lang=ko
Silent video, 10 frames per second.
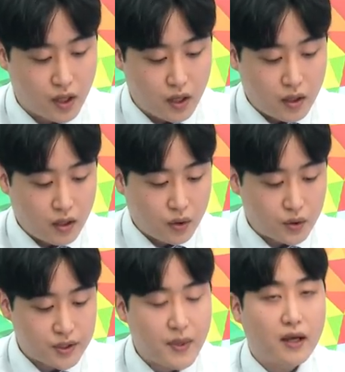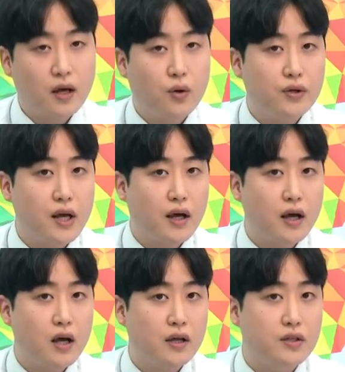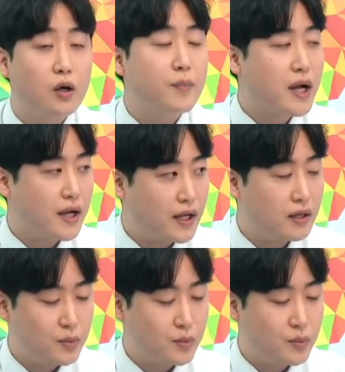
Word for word: 네. 어, 코스메카 코리아가 한 10배가량